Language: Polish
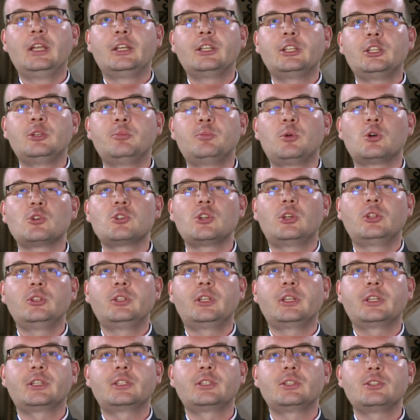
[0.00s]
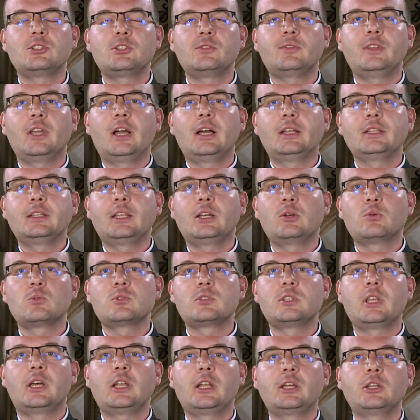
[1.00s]
e, porządek świata,
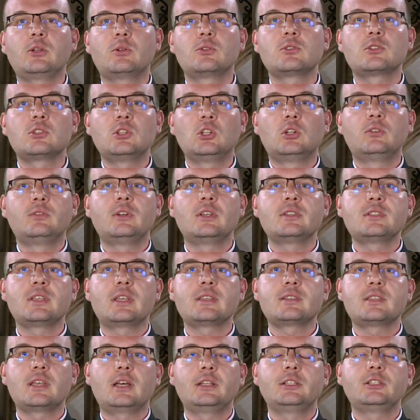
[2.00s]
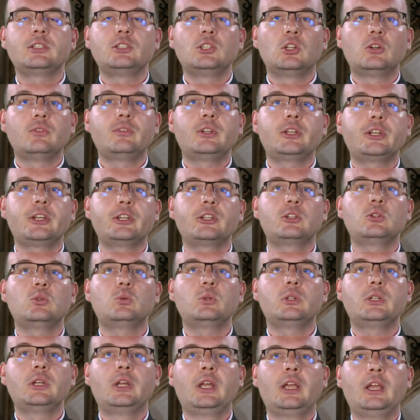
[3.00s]
ustalając nowe zasady, nowe
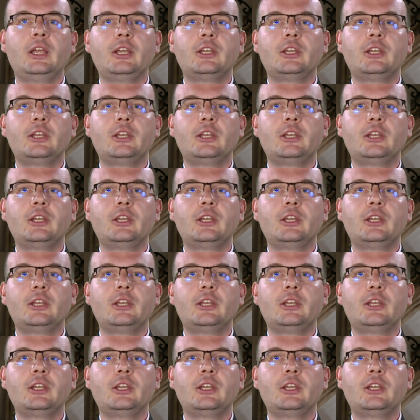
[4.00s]
reguły,